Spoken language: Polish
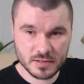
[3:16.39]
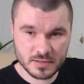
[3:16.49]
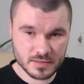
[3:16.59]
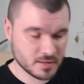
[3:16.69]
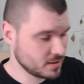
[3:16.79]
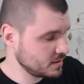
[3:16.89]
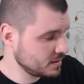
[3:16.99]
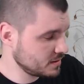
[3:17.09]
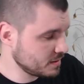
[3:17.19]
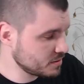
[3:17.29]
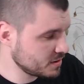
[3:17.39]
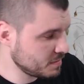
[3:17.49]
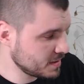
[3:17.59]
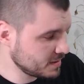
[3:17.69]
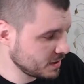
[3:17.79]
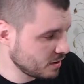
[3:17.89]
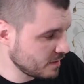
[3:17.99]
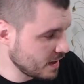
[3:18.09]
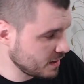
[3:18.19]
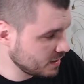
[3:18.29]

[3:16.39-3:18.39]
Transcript: to jest e, całość jest plastikowa.